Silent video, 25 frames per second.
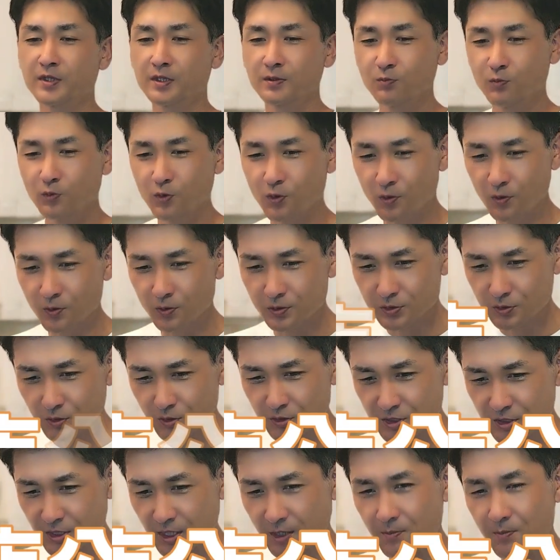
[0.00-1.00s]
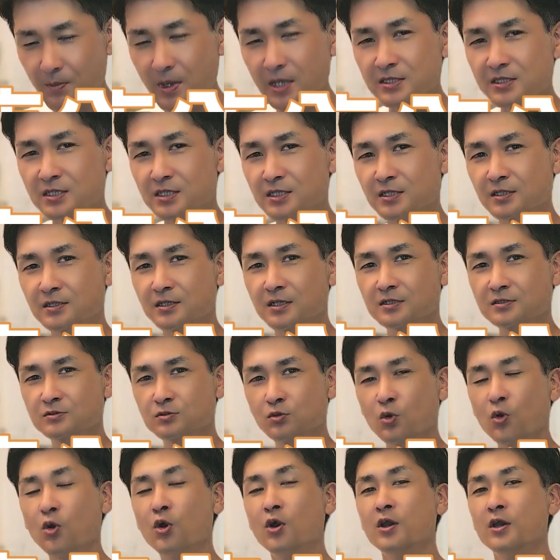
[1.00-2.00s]
もう少しね待っていただく
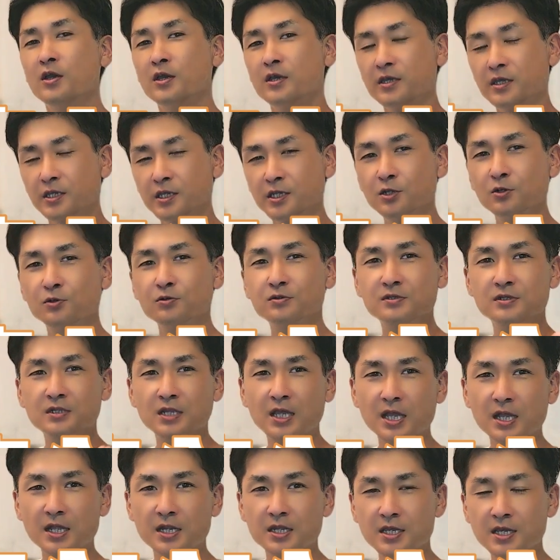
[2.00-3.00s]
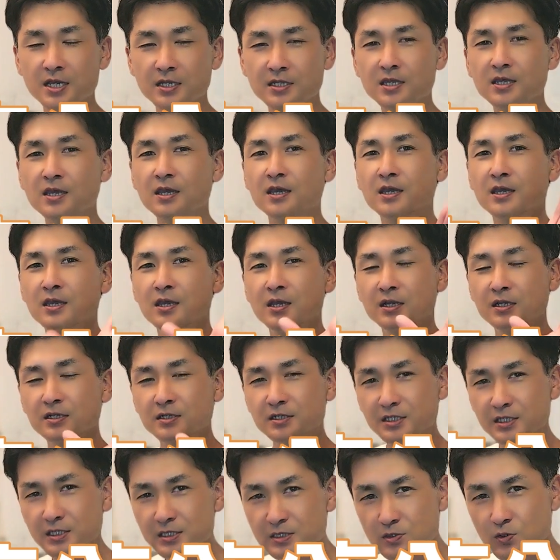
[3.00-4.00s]
といろんなエリアで
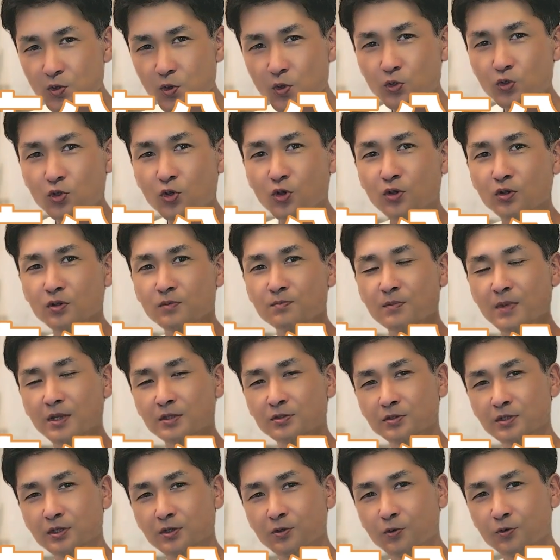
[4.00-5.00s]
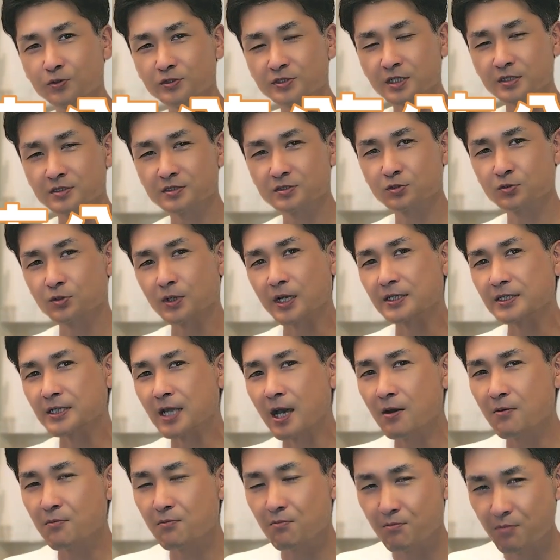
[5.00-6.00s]
理想の間取り考察動画
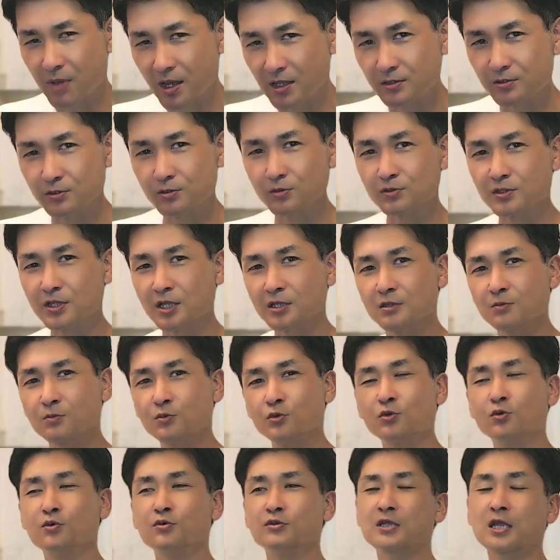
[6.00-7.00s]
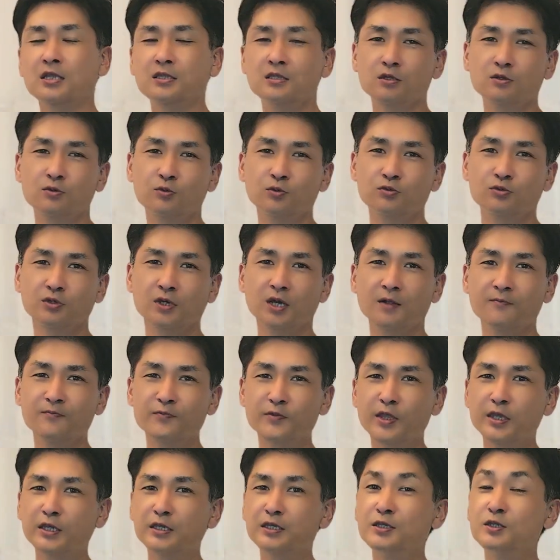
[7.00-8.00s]
何番の建物を建てることが
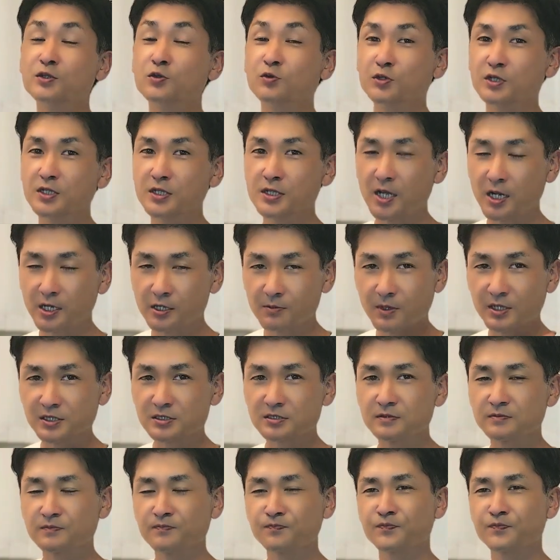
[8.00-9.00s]
できるようになります